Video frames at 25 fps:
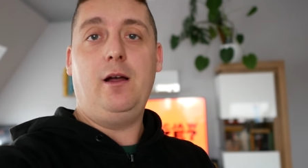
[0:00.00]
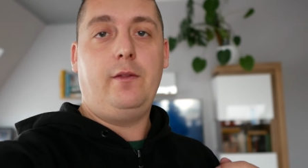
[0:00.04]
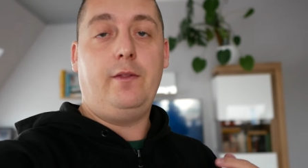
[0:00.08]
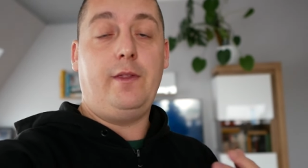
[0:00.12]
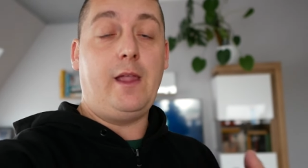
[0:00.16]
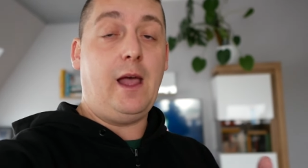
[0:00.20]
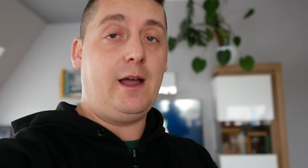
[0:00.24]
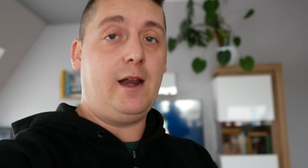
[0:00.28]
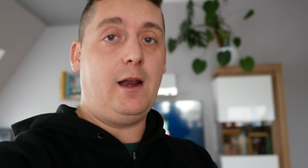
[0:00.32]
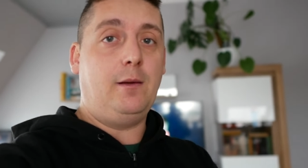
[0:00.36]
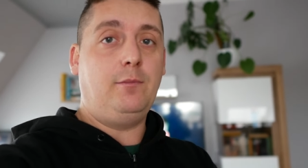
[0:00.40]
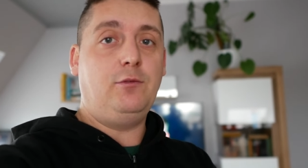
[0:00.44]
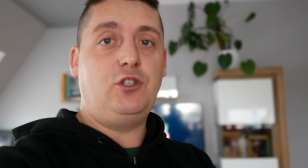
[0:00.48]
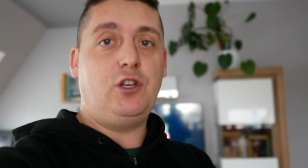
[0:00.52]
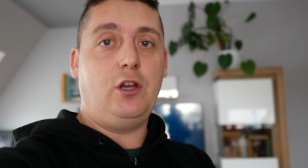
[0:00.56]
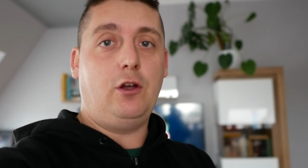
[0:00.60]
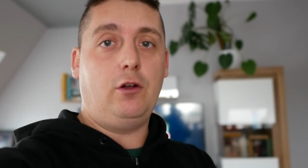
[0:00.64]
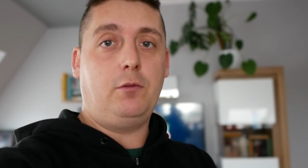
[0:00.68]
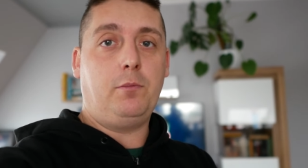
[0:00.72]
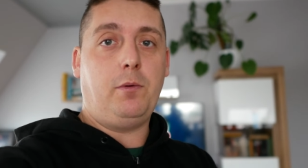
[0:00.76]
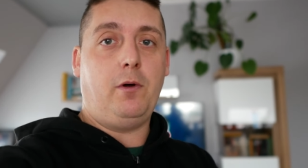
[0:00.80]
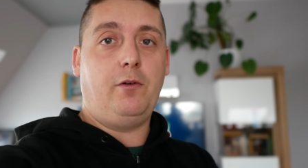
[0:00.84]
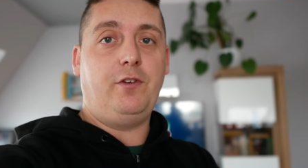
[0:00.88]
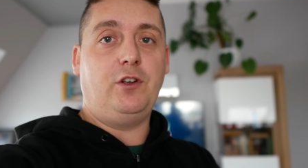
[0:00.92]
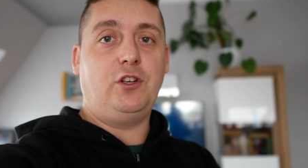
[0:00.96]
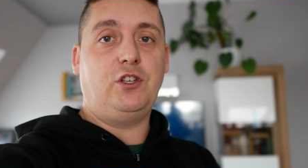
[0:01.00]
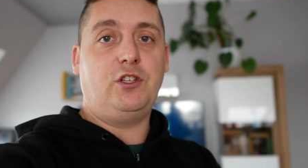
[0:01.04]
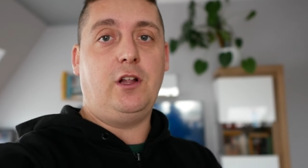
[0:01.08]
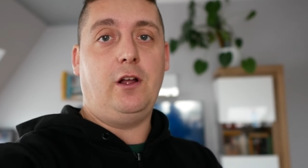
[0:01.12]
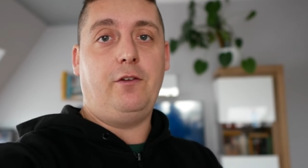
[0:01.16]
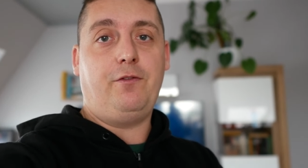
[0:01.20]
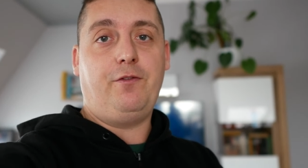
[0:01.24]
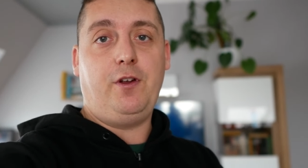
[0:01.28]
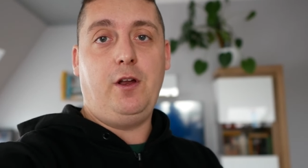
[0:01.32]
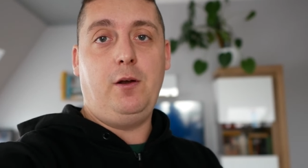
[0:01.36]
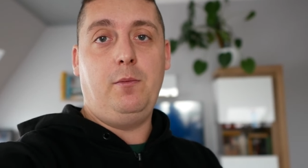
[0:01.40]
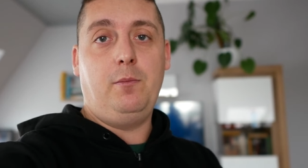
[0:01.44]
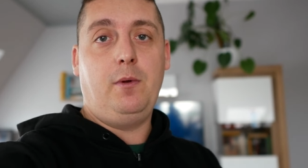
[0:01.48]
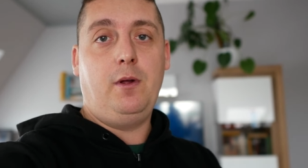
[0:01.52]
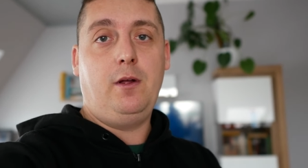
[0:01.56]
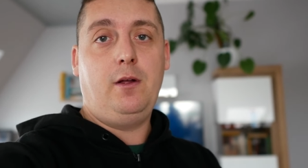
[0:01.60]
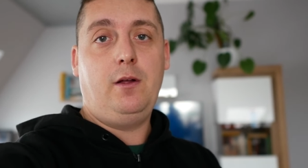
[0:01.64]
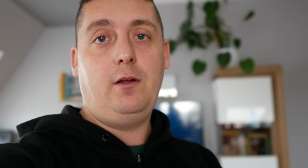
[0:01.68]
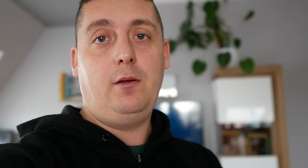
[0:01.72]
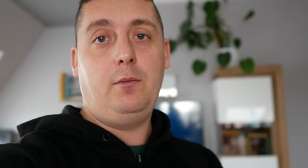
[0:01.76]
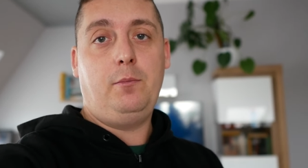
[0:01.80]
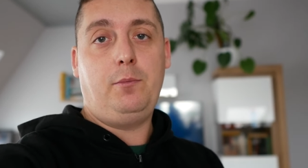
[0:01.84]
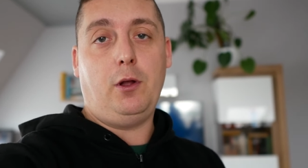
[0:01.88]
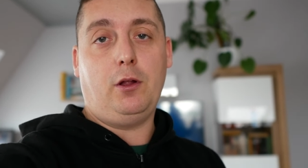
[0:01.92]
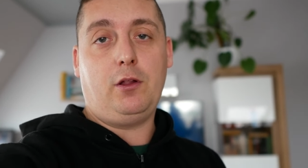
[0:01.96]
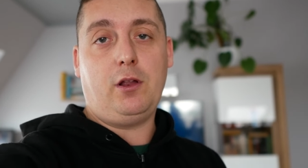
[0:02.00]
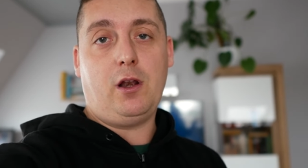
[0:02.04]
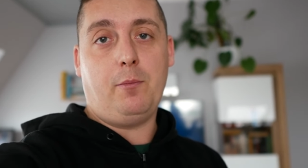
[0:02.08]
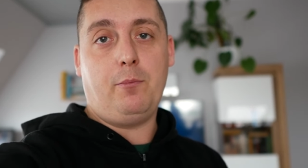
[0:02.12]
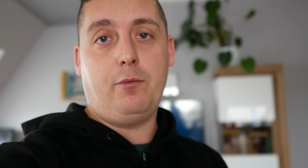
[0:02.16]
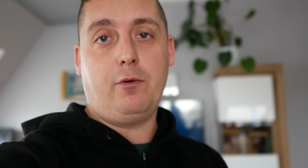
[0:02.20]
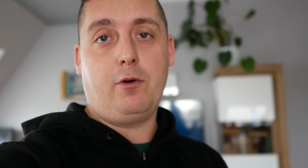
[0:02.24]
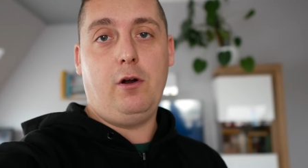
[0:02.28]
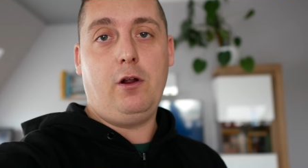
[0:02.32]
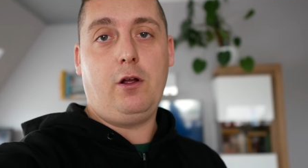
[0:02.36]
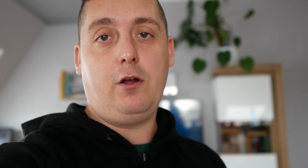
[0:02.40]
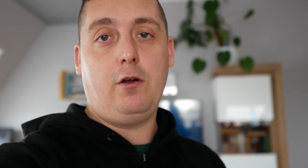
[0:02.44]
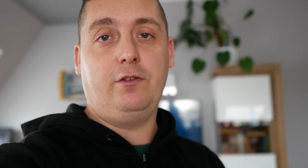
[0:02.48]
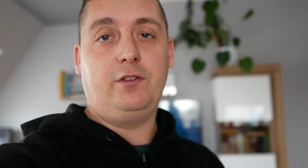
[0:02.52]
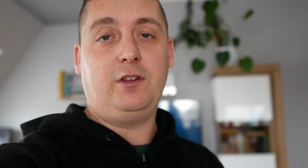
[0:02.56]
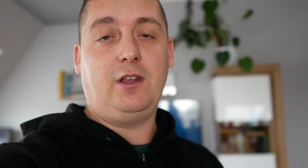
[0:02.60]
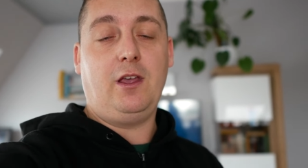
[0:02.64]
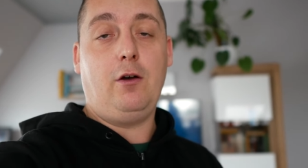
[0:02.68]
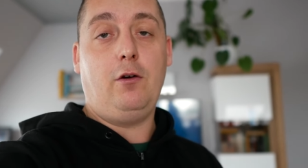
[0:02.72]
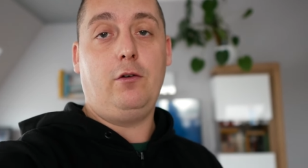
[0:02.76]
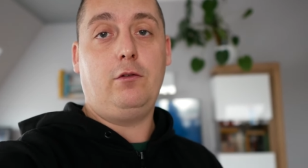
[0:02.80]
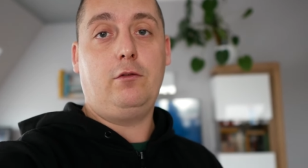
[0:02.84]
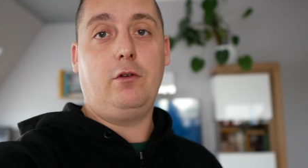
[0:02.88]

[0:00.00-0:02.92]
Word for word: Nagram dzisiaj odpowiedź na film Piotra Burlikowskiego,